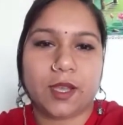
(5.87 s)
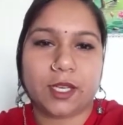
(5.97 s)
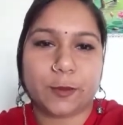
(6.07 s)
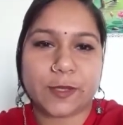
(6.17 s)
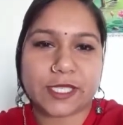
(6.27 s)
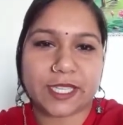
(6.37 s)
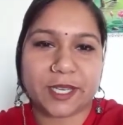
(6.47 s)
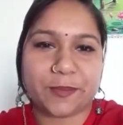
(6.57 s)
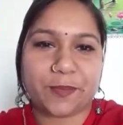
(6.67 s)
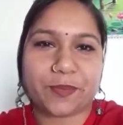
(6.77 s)
नमस्ते
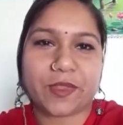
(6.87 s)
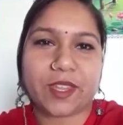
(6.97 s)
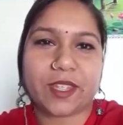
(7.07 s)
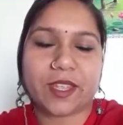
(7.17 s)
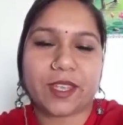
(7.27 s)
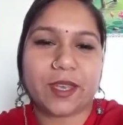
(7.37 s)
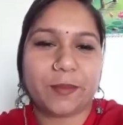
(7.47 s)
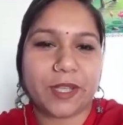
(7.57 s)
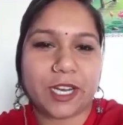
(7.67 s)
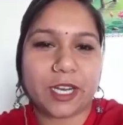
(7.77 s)

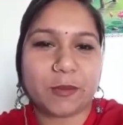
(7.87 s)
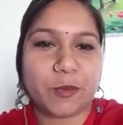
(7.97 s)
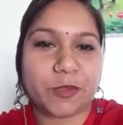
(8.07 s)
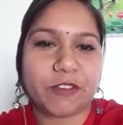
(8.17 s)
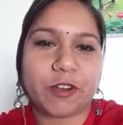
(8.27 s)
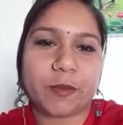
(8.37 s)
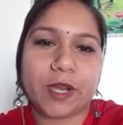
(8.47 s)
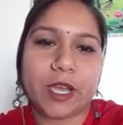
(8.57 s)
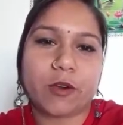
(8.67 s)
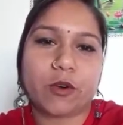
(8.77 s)
मेरा नाम ममता वर्मा
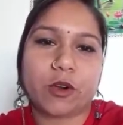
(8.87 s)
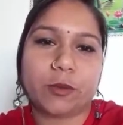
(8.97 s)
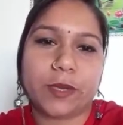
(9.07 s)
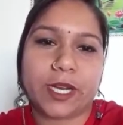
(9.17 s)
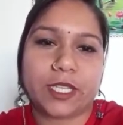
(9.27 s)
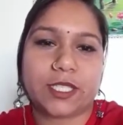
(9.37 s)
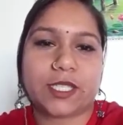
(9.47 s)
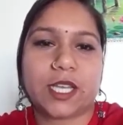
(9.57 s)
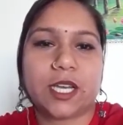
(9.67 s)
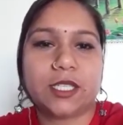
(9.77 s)
है और मैं
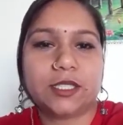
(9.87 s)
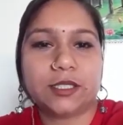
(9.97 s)
राजस्थान